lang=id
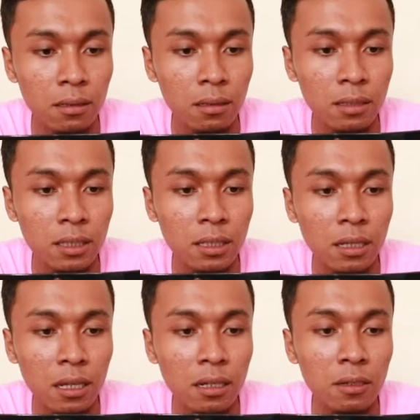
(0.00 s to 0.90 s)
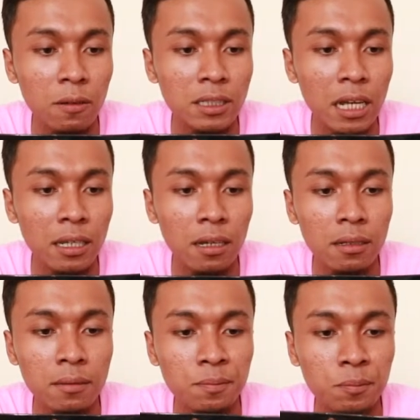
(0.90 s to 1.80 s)
Di sini ada tulisannya
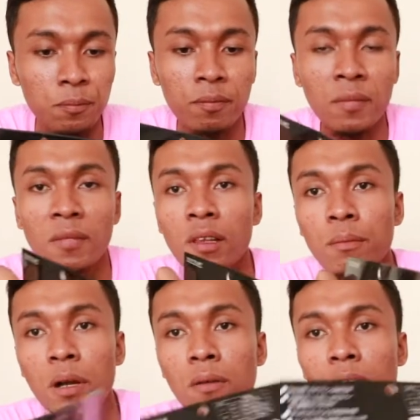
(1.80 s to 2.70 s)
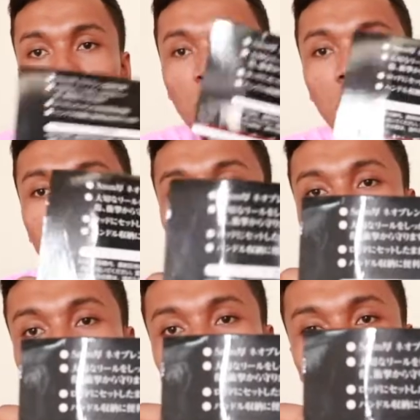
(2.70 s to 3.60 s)
menggunakan bahasa
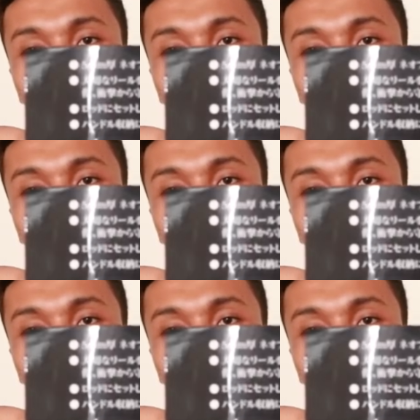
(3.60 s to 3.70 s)
Jepang.